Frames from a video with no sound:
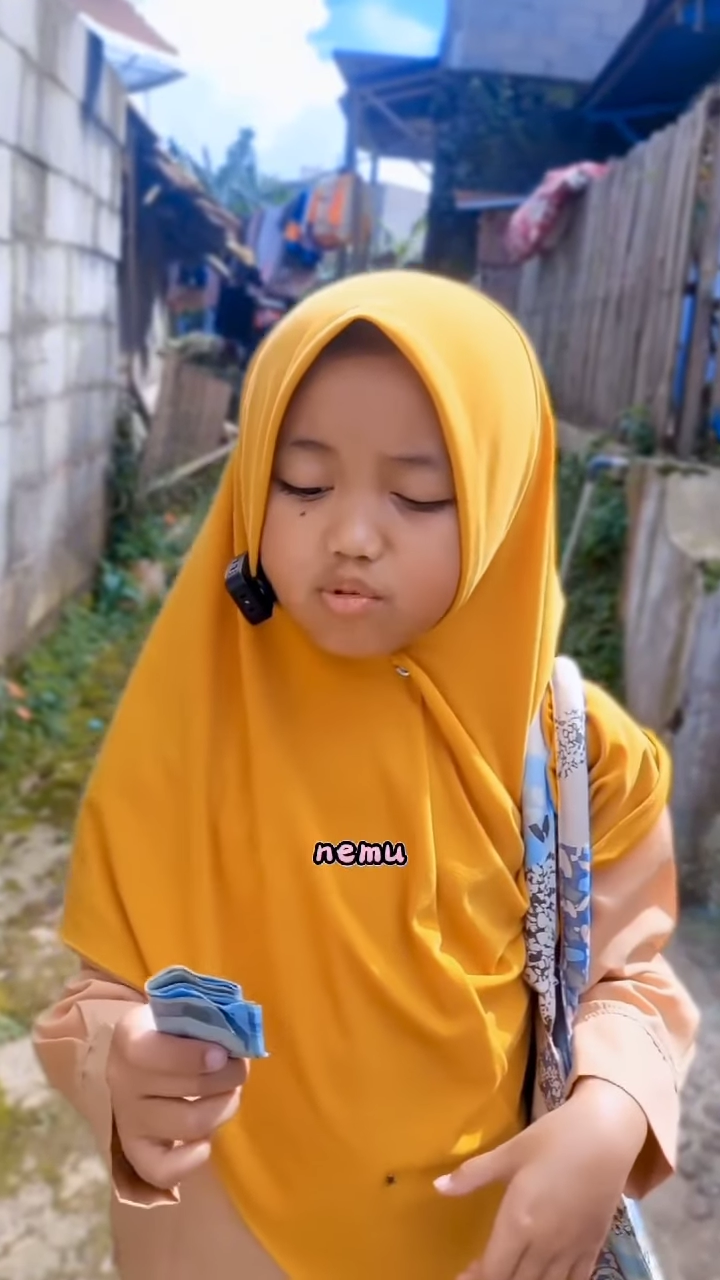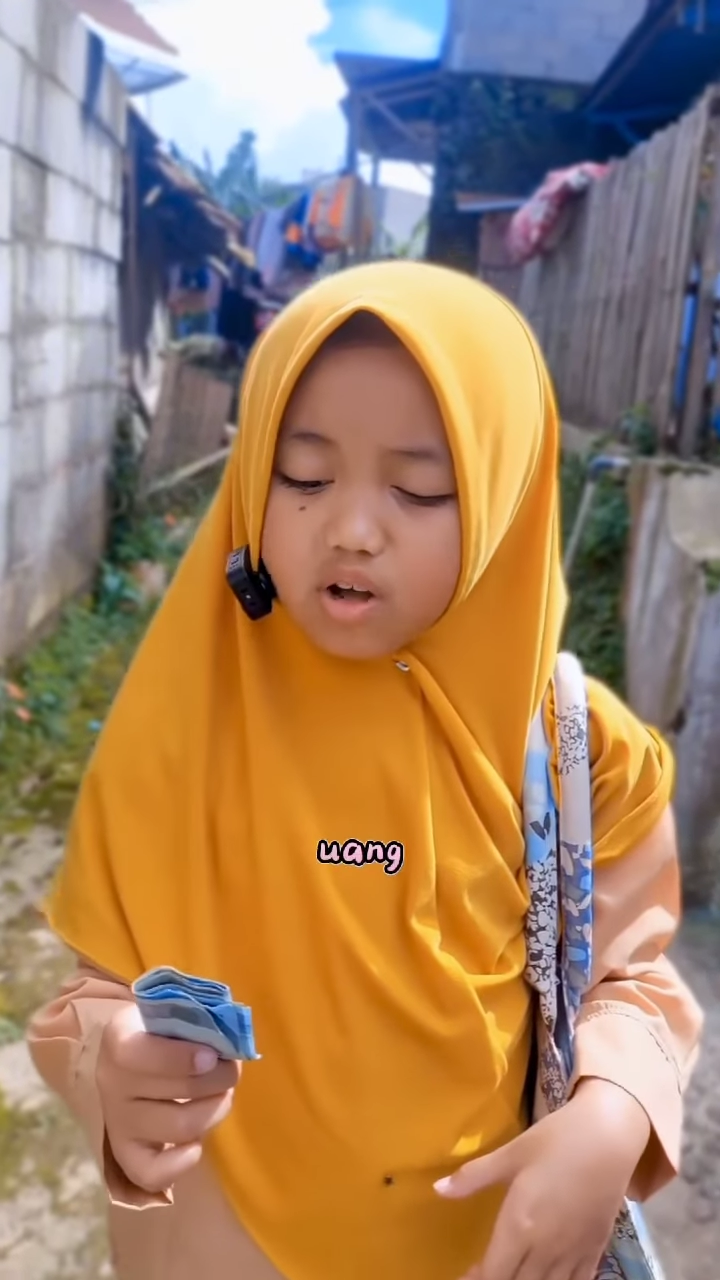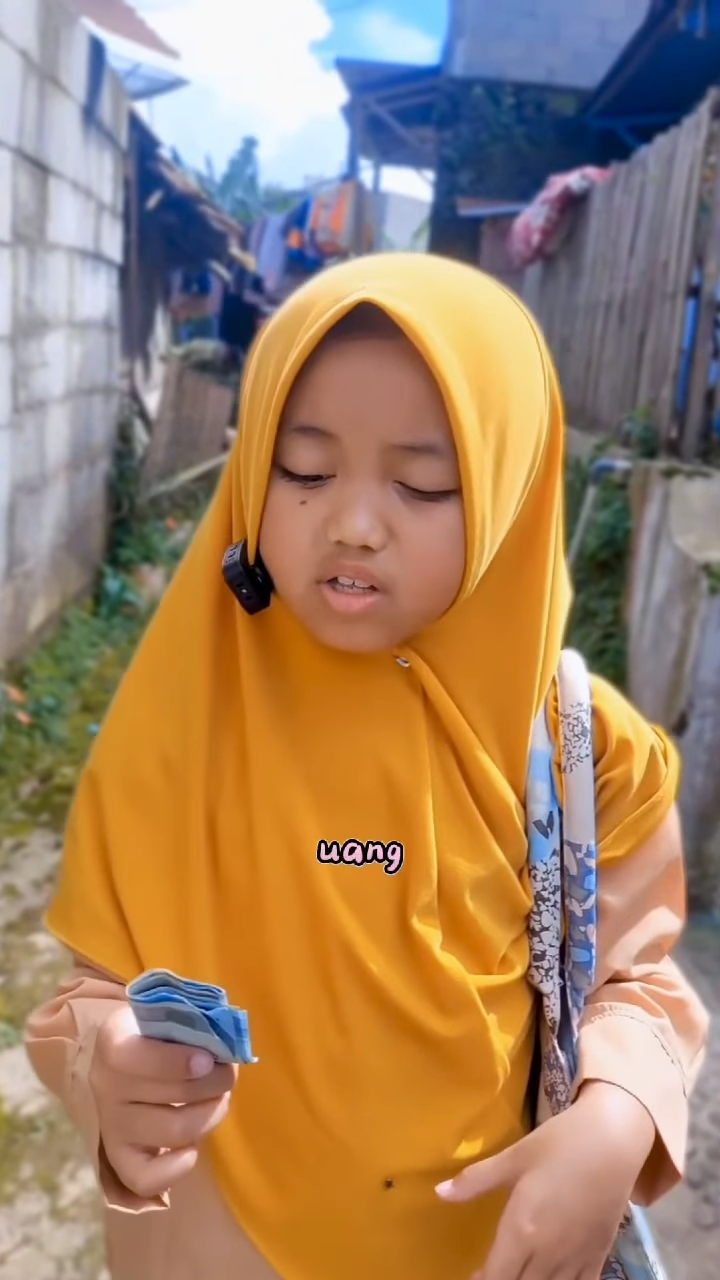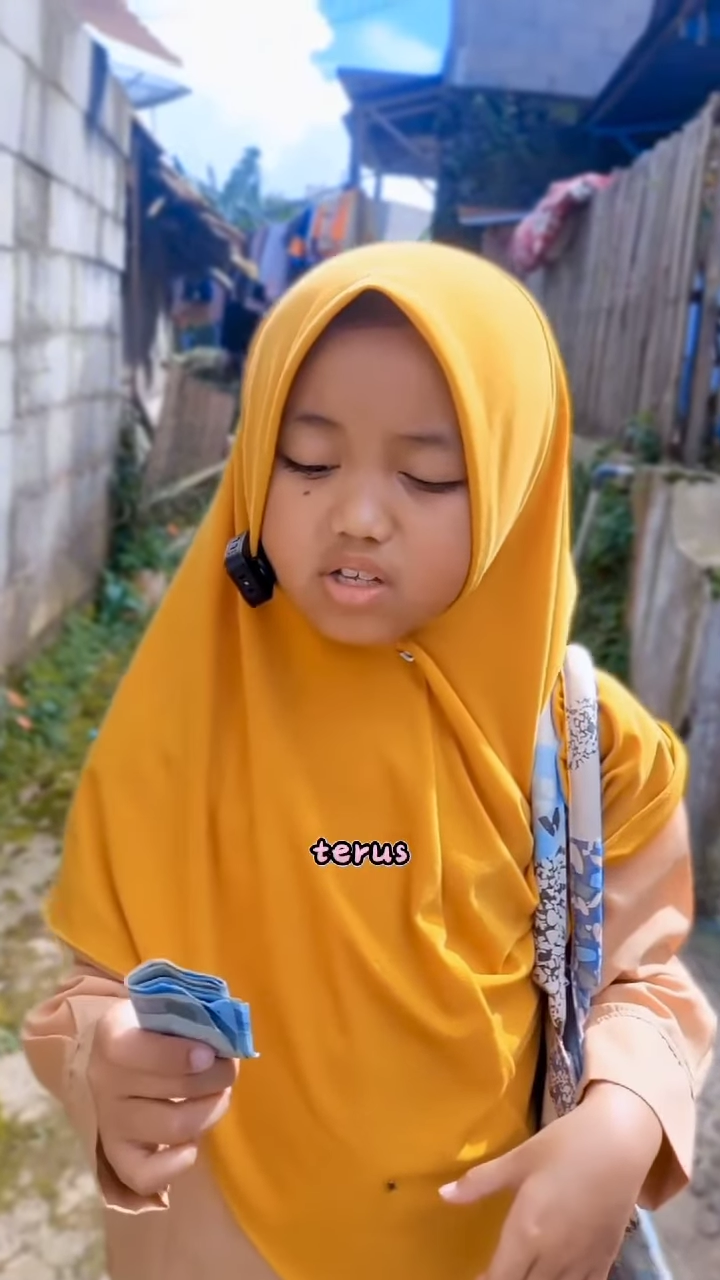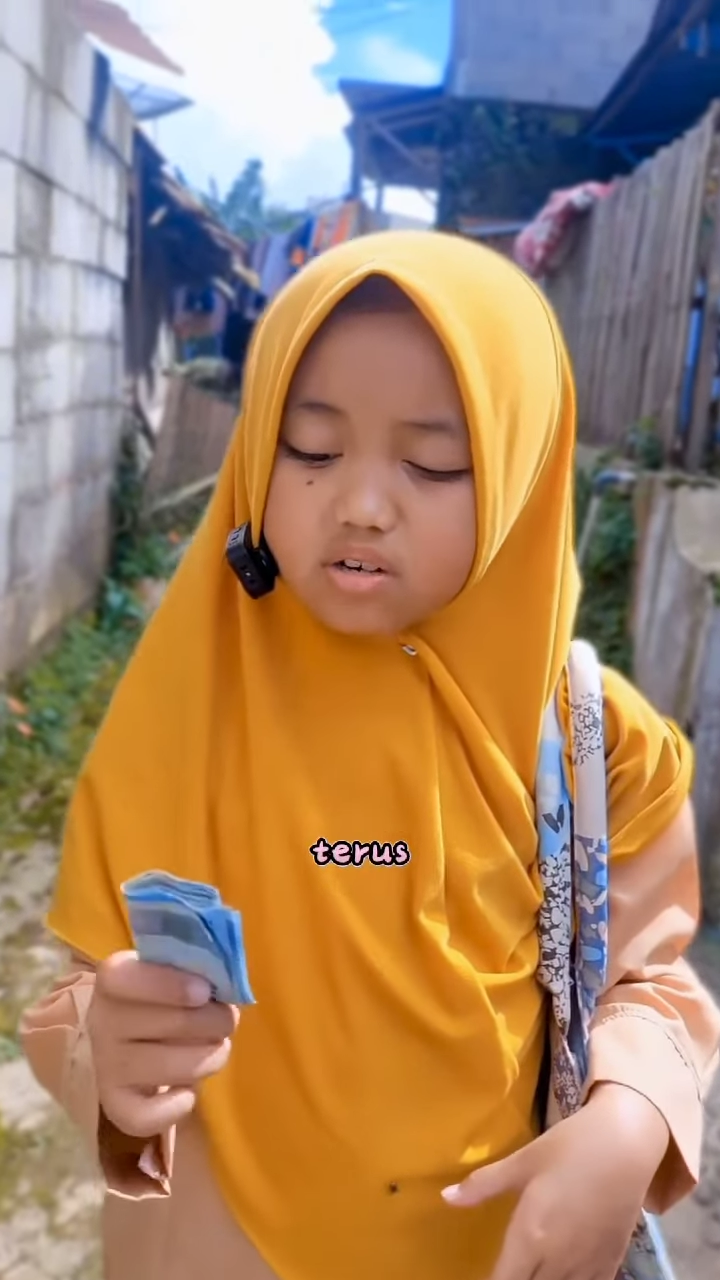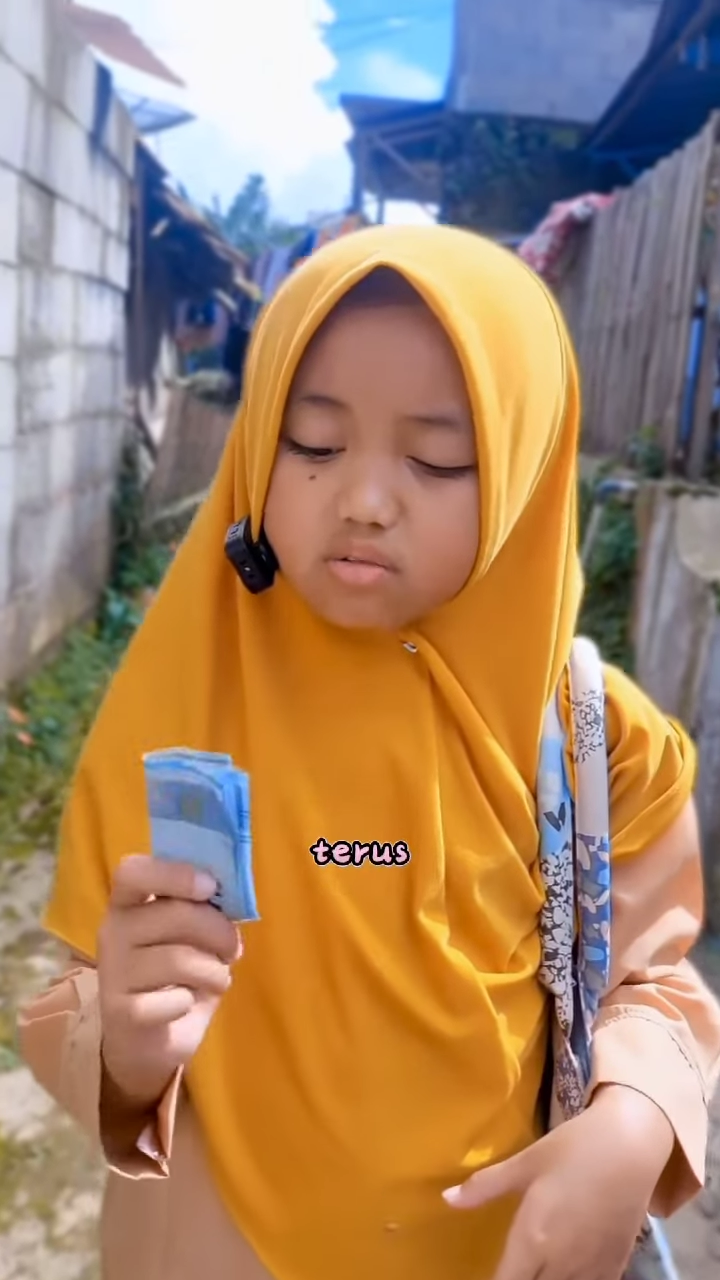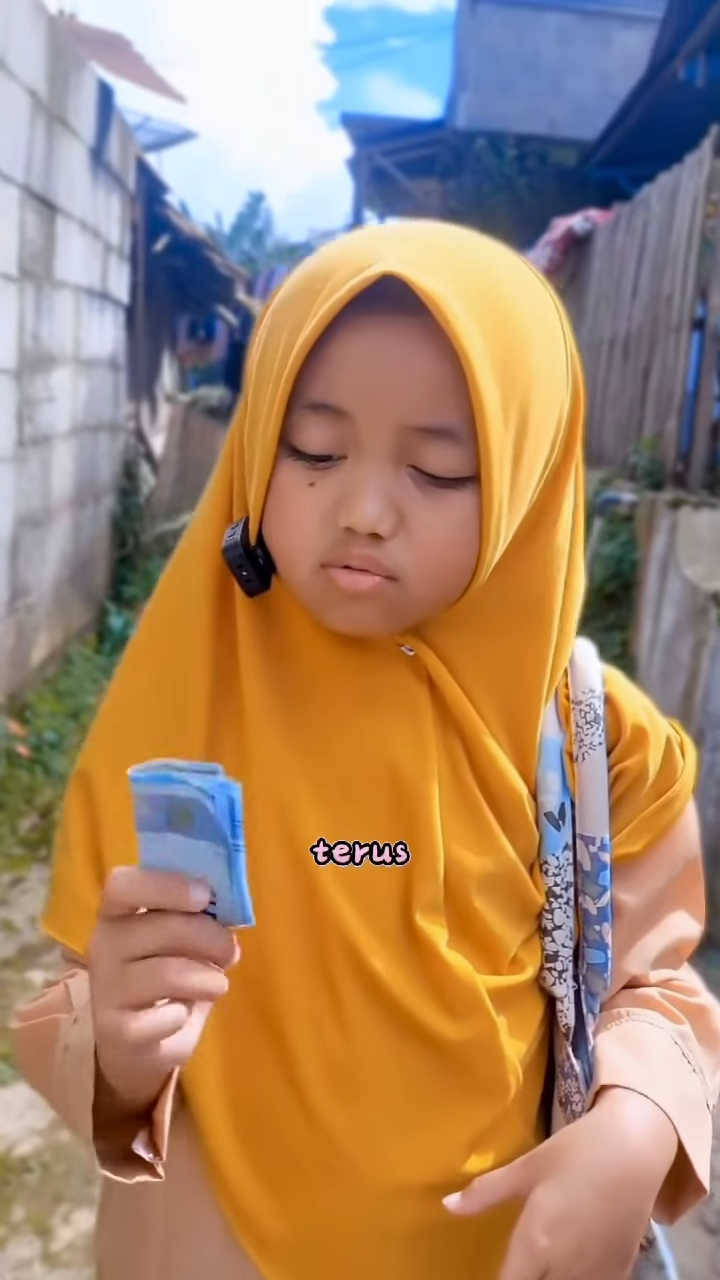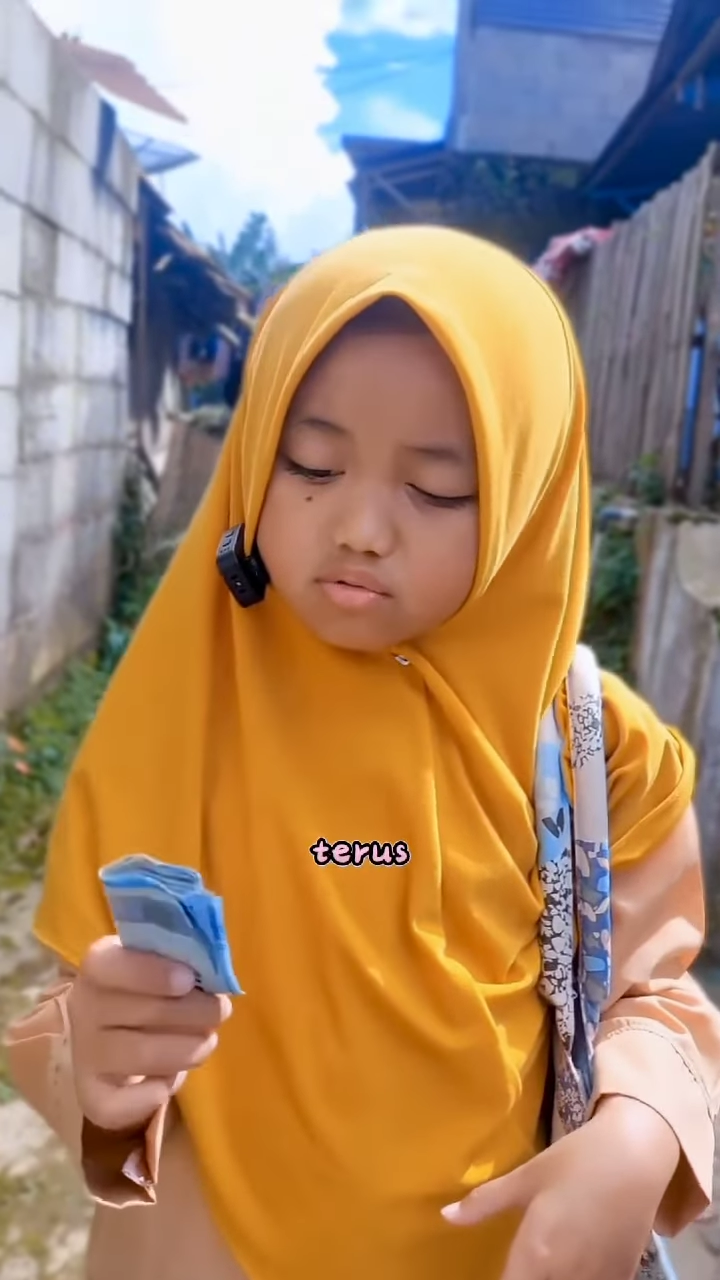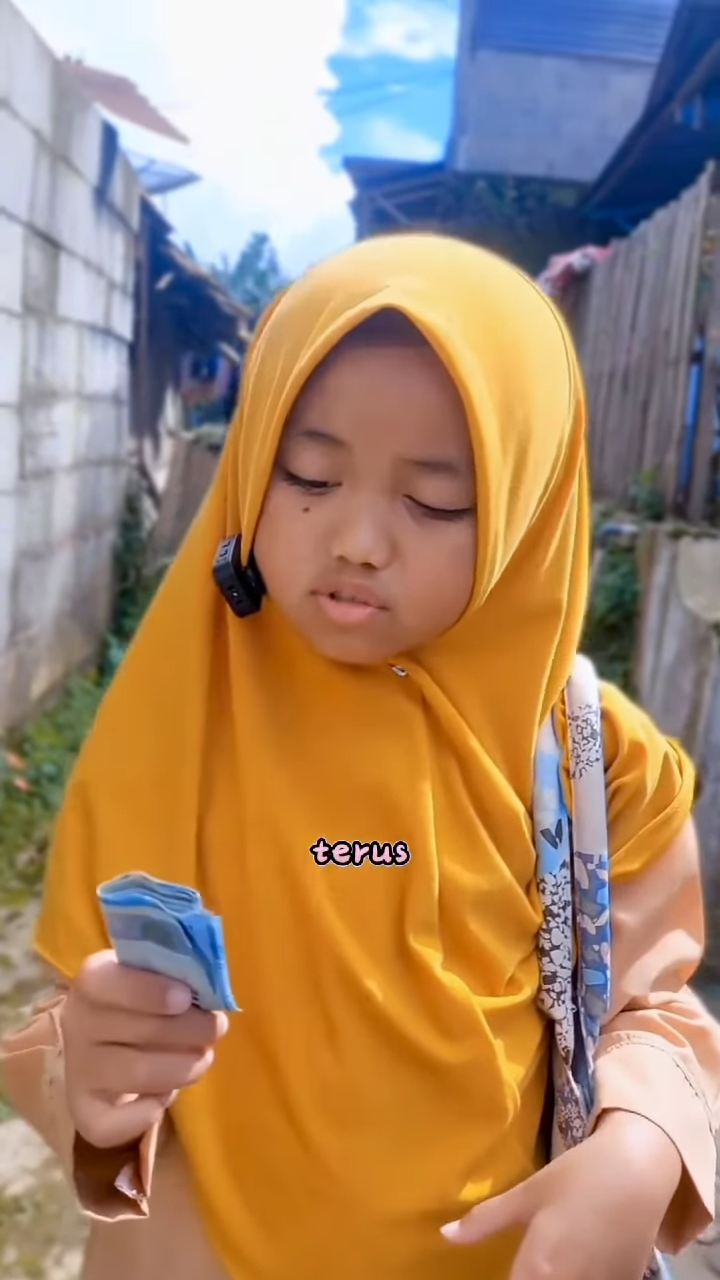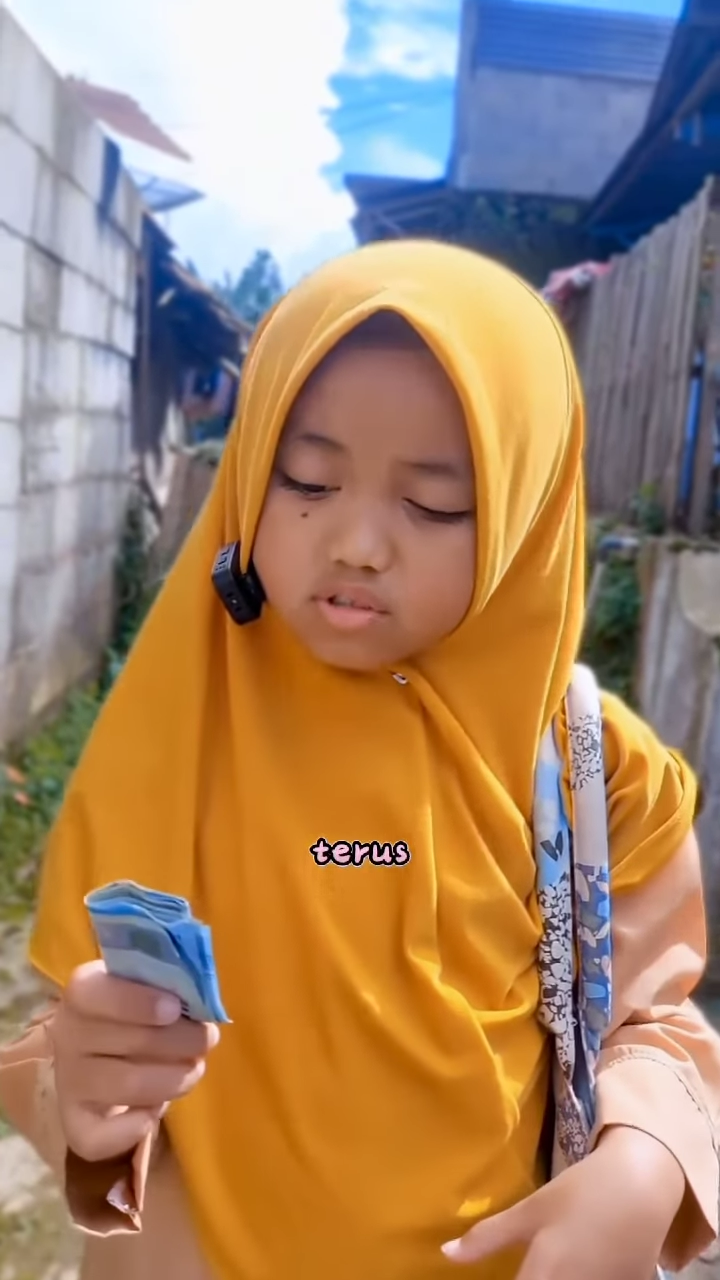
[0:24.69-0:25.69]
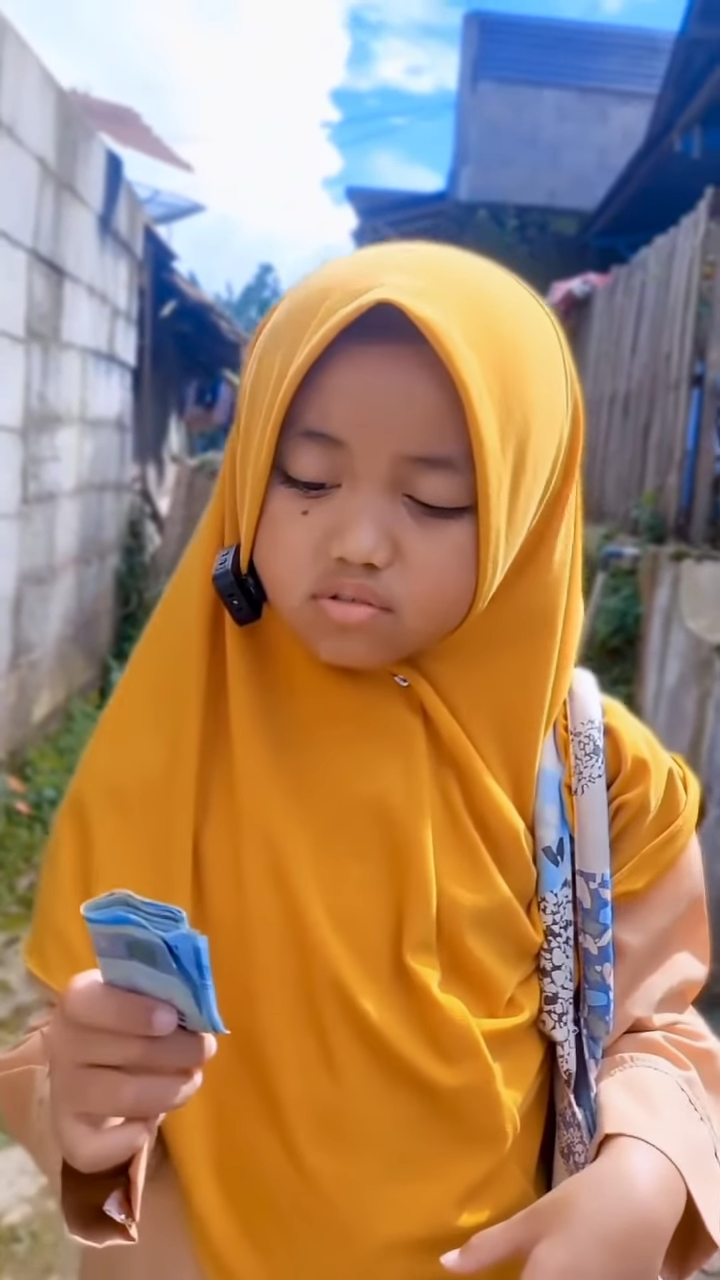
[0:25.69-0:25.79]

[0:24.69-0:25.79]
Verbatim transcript: uang terus?